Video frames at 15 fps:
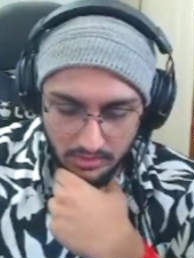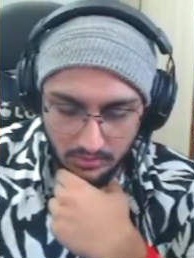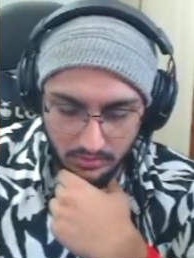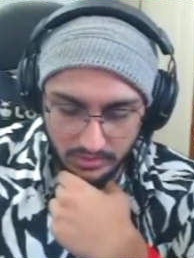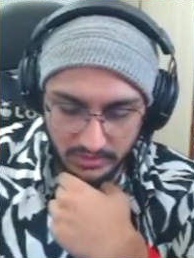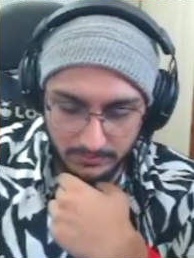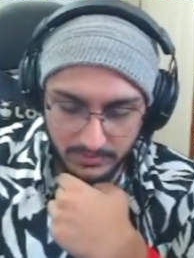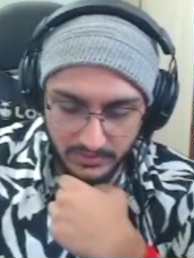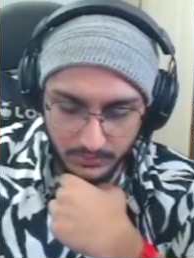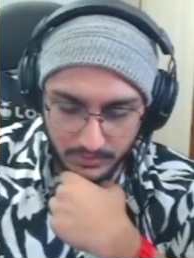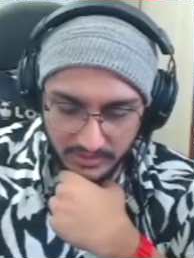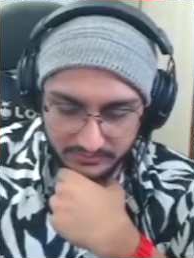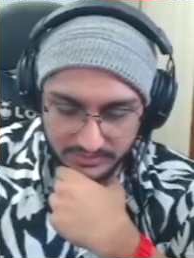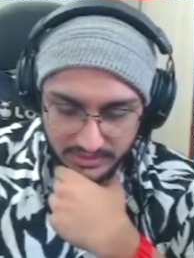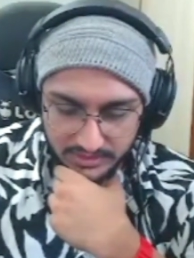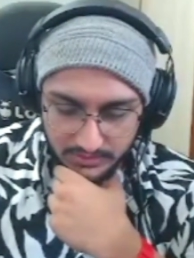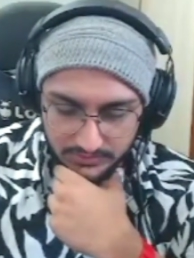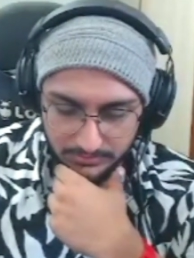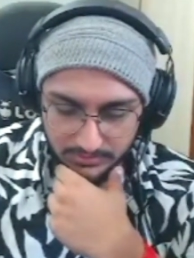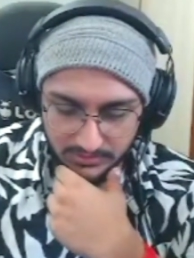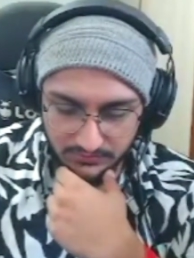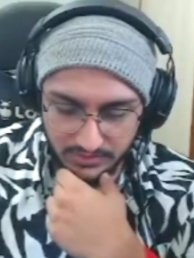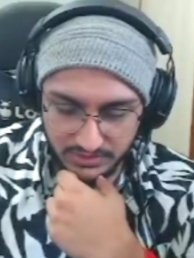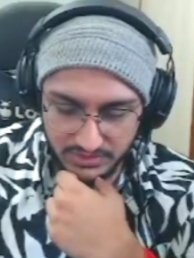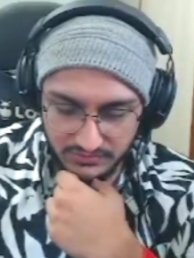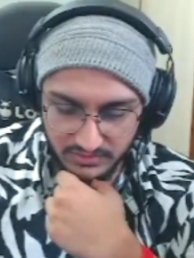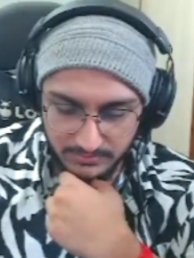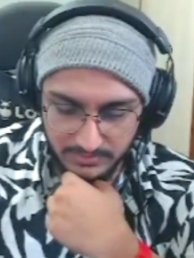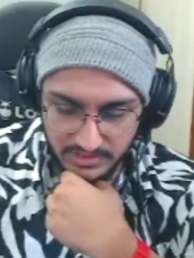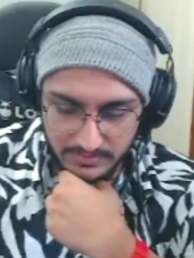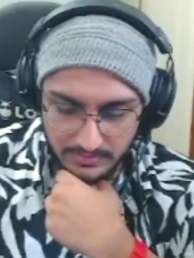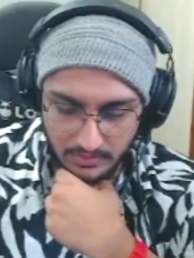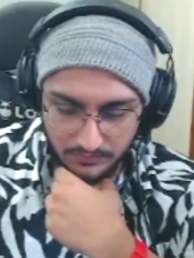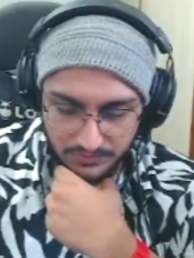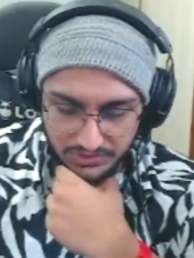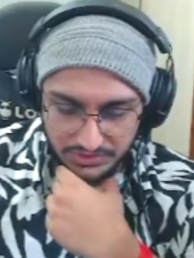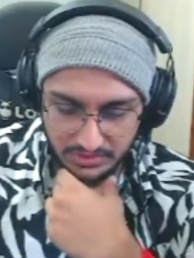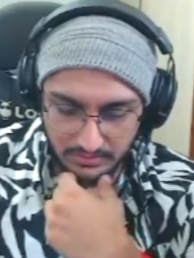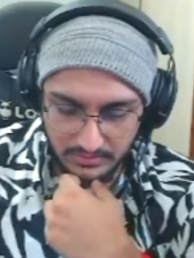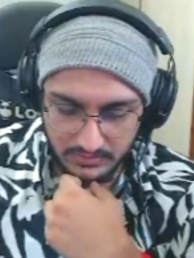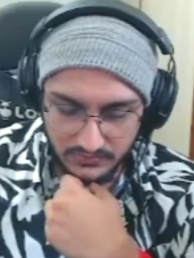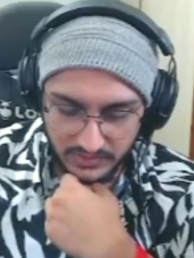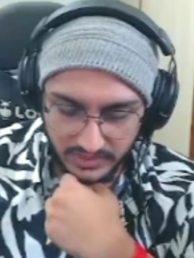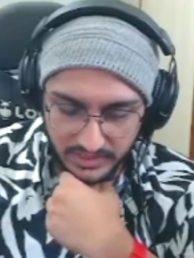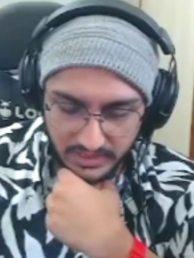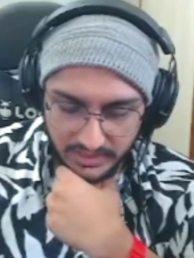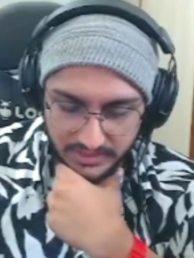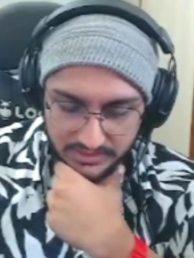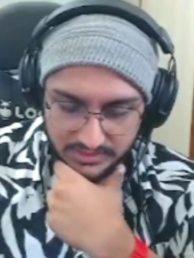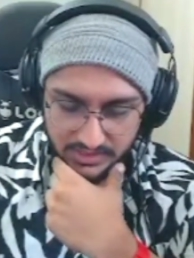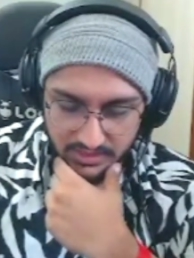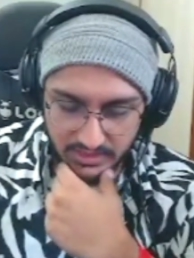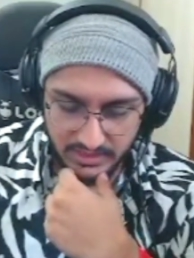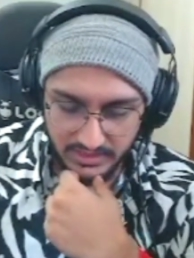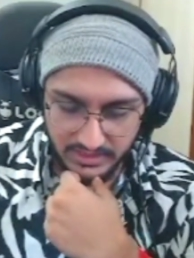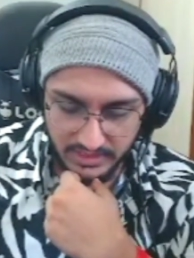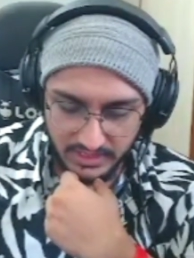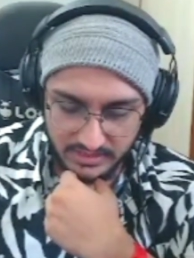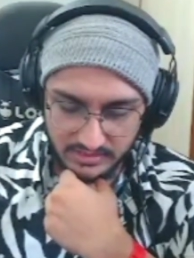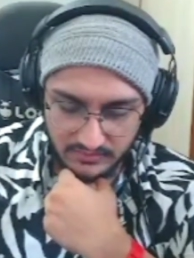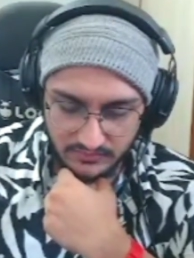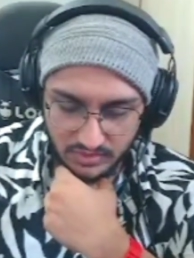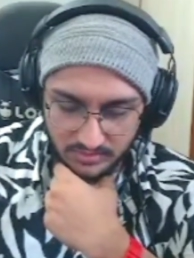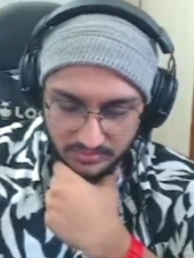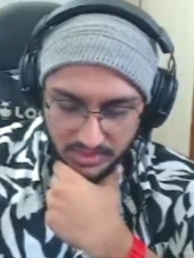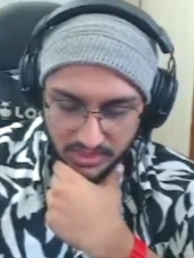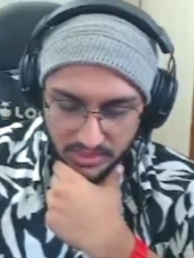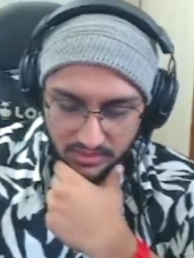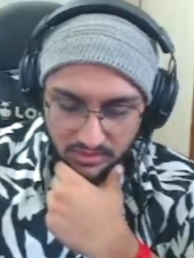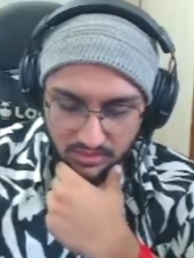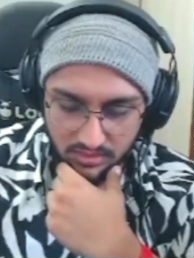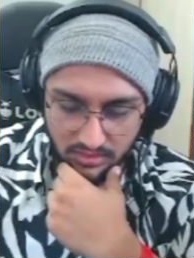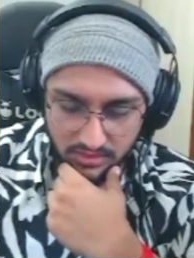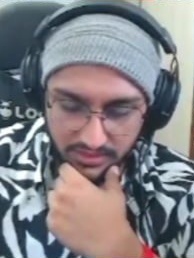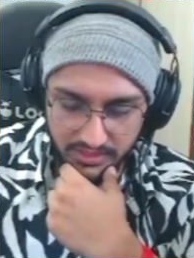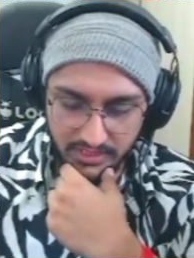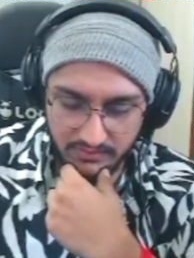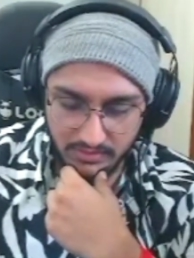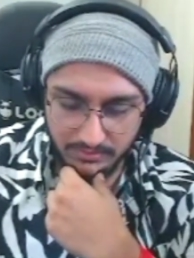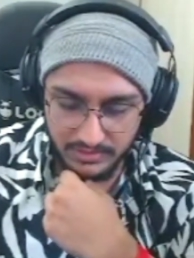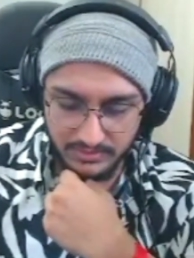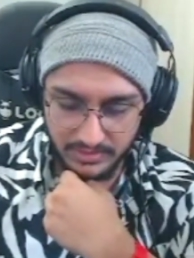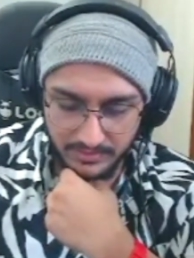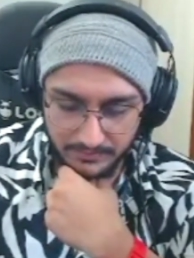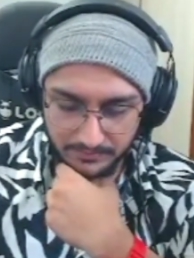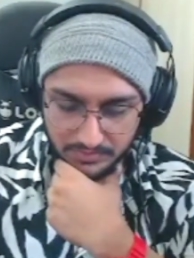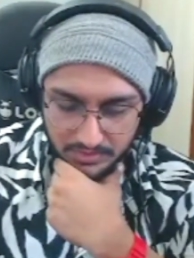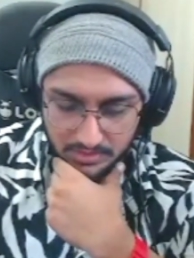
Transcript: Only player to have 3000 plus finishes in BMI official. Second highest skill in international from India after BMI.